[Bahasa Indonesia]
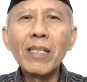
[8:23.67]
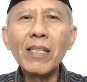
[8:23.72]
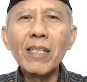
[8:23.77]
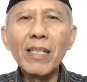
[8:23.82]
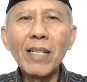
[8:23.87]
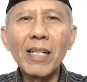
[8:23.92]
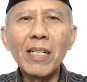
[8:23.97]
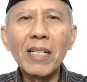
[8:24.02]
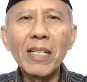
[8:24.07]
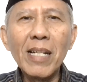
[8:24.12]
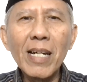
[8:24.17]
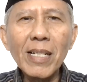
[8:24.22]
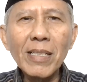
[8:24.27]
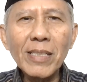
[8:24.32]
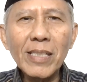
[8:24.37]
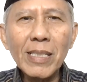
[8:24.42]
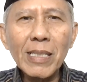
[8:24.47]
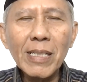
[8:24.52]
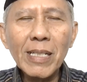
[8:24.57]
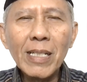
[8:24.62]
dan
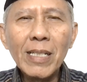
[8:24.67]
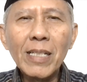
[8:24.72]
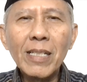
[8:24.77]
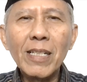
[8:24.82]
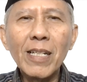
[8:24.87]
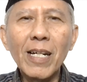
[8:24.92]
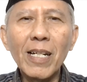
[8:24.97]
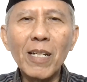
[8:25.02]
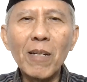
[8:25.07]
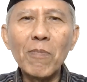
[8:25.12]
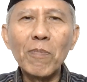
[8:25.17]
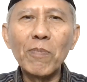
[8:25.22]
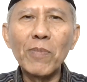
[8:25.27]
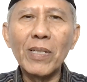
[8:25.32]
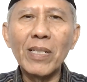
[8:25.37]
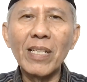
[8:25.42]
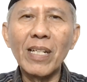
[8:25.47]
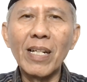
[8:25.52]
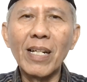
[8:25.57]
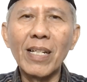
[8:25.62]
nanti dalam
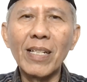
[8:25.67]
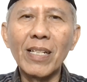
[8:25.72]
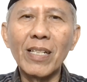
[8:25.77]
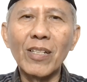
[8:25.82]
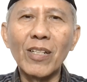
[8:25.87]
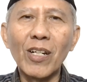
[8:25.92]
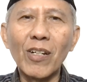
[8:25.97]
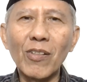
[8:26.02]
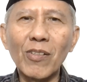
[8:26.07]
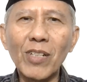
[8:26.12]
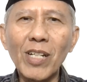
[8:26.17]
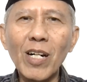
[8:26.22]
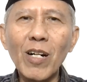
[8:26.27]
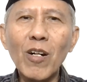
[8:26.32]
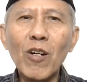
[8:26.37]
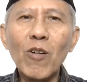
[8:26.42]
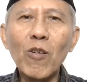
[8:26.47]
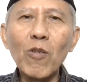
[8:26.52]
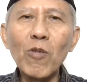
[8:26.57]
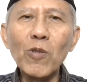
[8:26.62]
penilaian
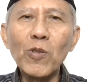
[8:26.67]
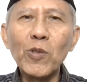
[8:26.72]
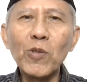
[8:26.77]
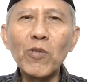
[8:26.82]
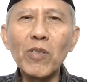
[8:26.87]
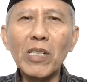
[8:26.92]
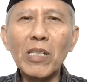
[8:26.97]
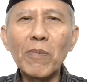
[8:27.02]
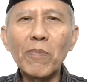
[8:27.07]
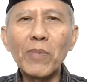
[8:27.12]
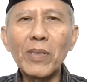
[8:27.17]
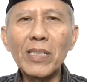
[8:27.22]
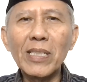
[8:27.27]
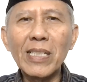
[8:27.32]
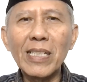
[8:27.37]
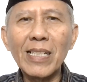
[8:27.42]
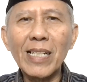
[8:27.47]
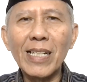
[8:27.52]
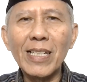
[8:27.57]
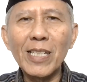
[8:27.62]
Allah untuk
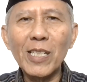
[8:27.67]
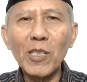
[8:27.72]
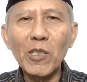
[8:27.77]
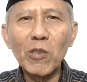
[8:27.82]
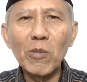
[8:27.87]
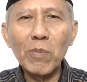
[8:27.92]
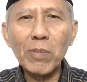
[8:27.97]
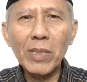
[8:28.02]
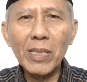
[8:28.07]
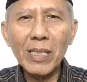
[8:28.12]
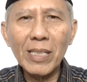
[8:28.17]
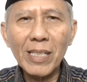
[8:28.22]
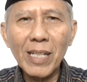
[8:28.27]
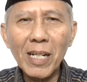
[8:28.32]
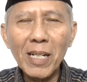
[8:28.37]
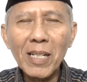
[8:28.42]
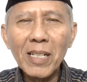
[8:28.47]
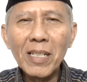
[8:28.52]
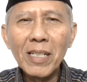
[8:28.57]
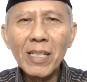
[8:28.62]
kepentingan hidup
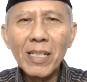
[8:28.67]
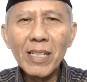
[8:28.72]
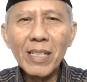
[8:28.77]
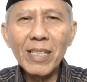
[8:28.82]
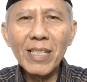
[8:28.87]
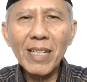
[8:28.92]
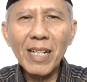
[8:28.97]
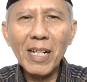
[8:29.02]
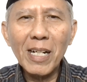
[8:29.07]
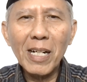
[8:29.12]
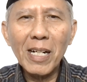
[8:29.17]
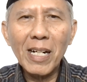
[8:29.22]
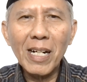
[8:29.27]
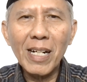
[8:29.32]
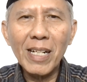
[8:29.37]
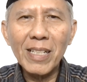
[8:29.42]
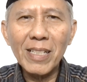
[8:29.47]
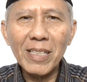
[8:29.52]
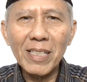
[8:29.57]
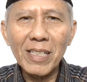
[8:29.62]
kita di
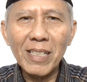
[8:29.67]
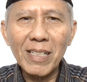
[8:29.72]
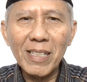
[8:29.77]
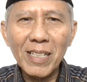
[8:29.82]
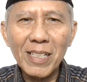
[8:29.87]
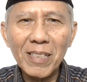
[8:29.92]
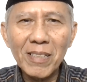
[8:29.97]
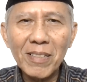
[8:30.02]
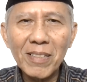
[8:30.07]
akhirat.